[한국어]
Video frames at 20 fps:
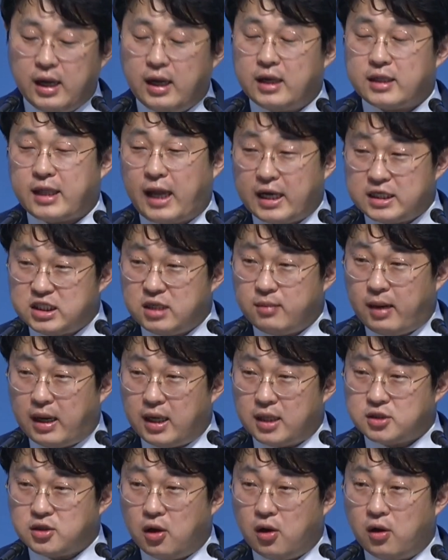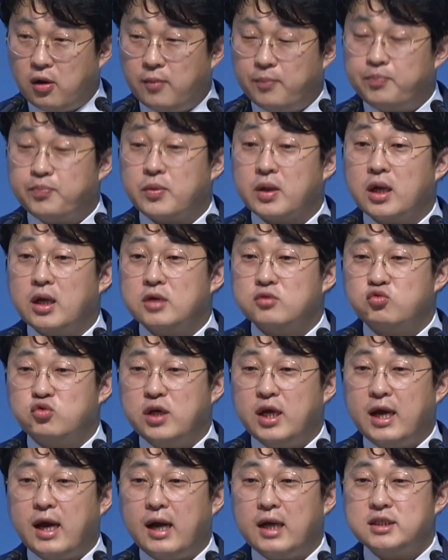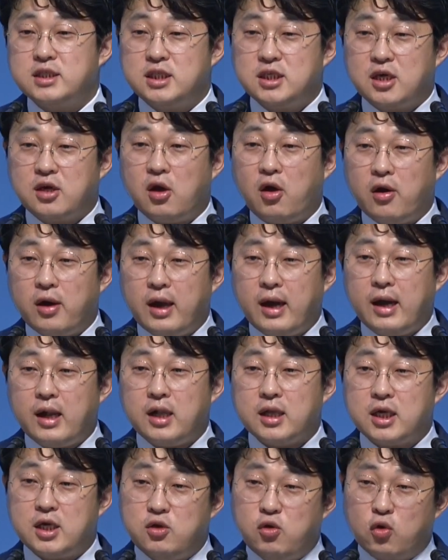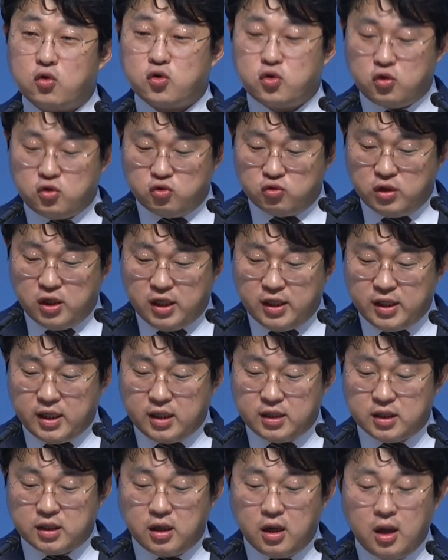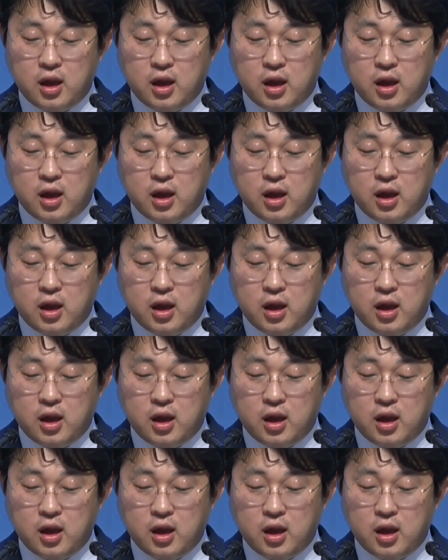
다시 말해서 우리가 지켜야 할 기독교 윤리는